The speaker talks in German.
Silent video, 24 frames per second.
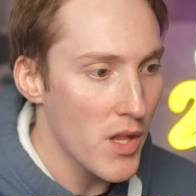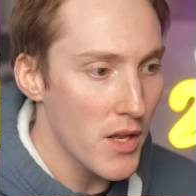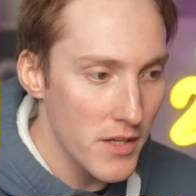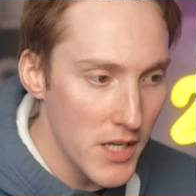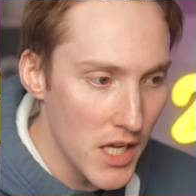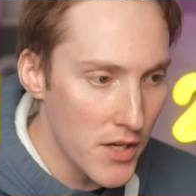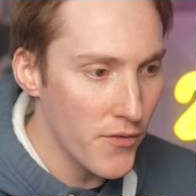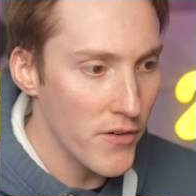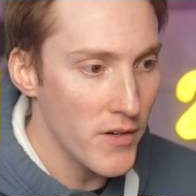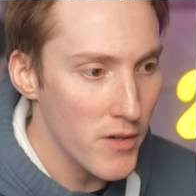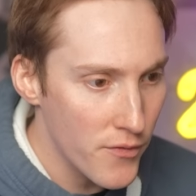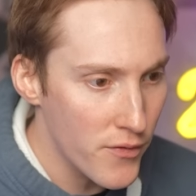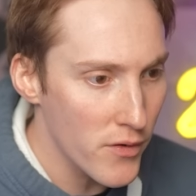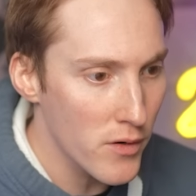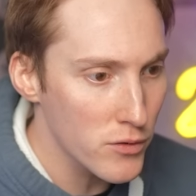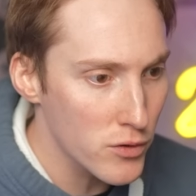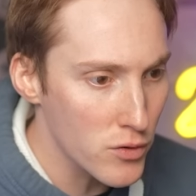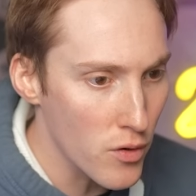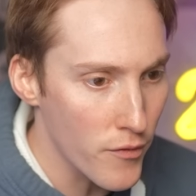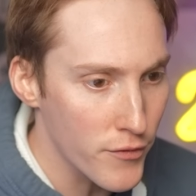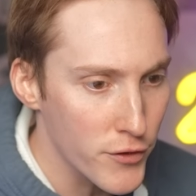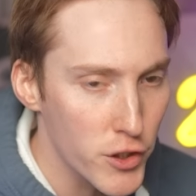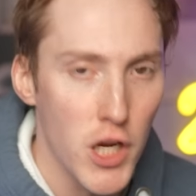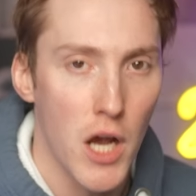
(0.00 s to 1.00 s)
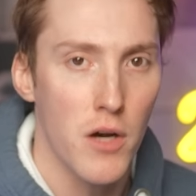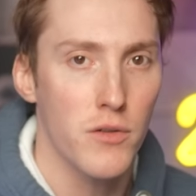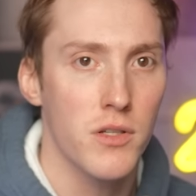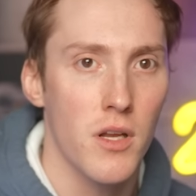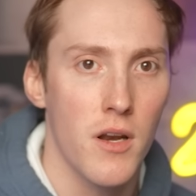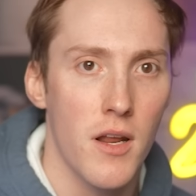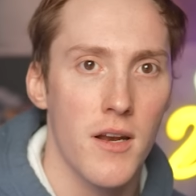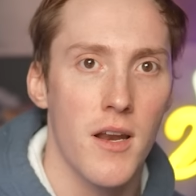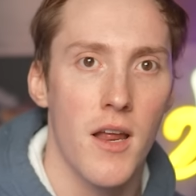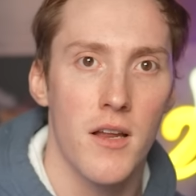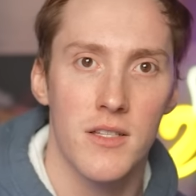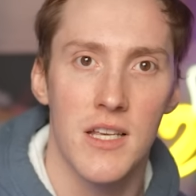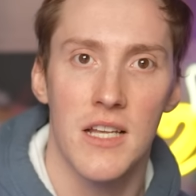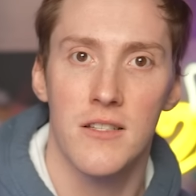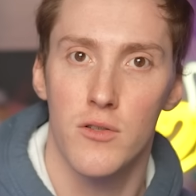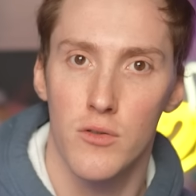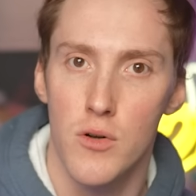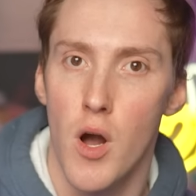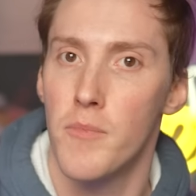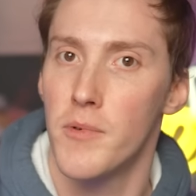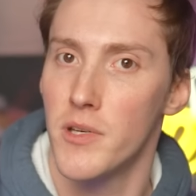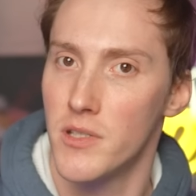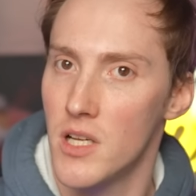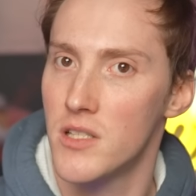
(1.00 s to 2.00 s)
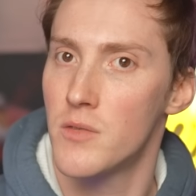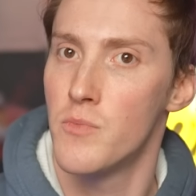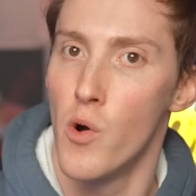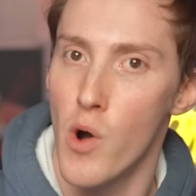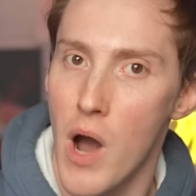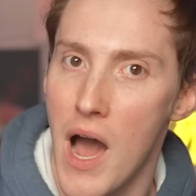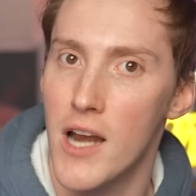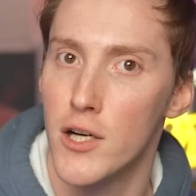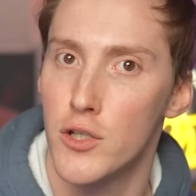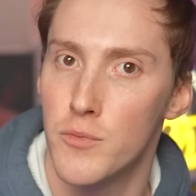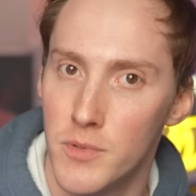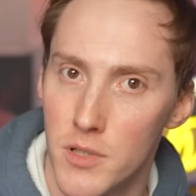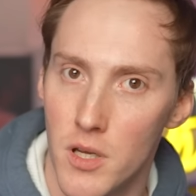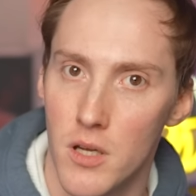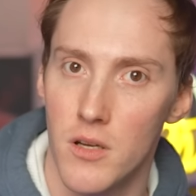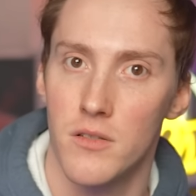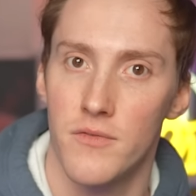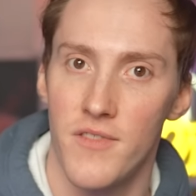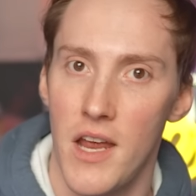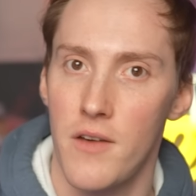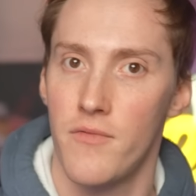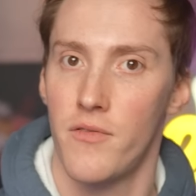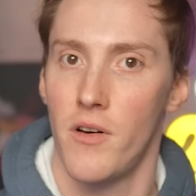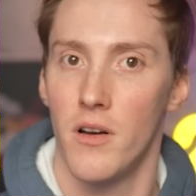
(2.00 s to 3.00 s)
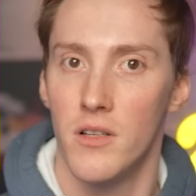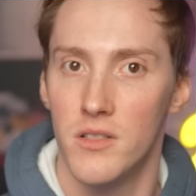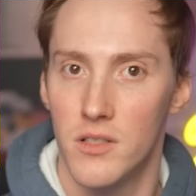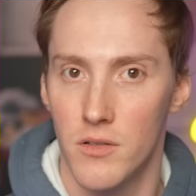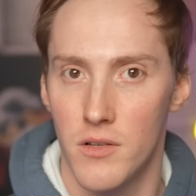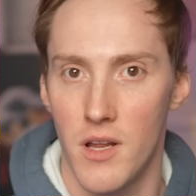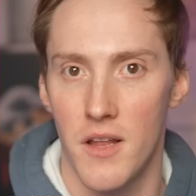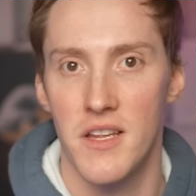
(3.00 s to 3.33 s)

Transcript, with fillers: Nicht für die philosophische Auseinandersetzung, ob das jetzt moralisch besonders wertvoll ist oder